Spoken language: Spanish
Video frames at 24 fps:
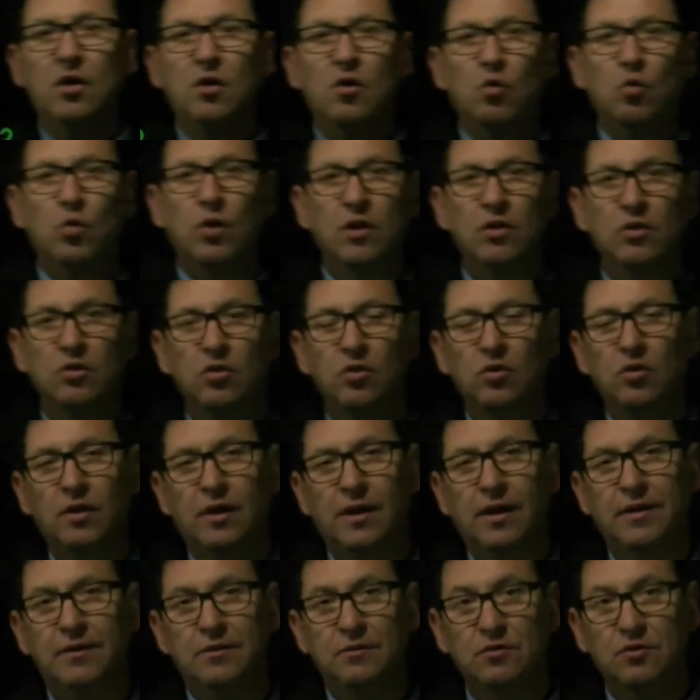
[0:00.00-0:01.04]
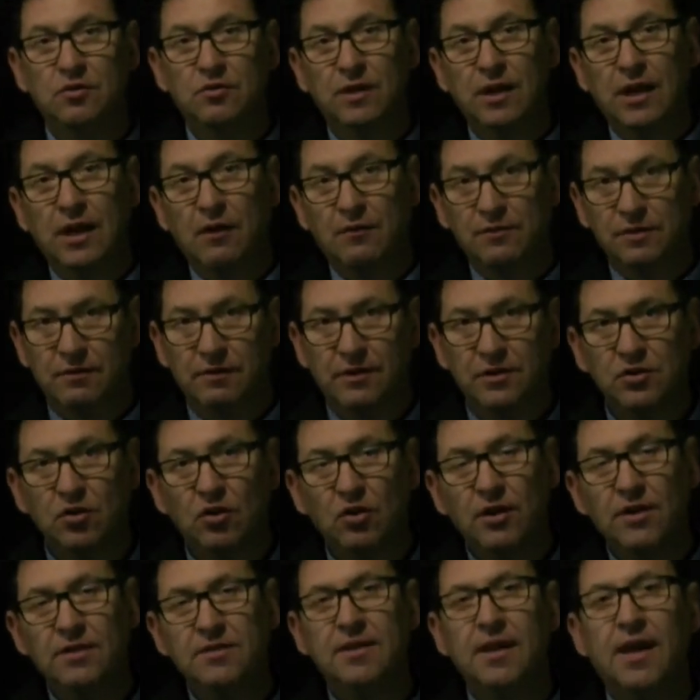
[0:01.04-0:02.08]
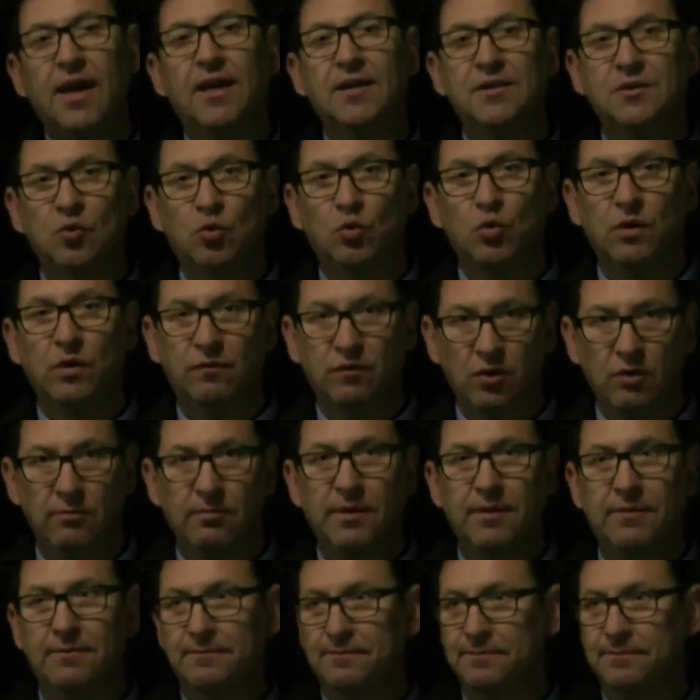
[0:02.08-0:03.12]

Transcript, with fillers: cuando la distribución de las observaciones es uniforme.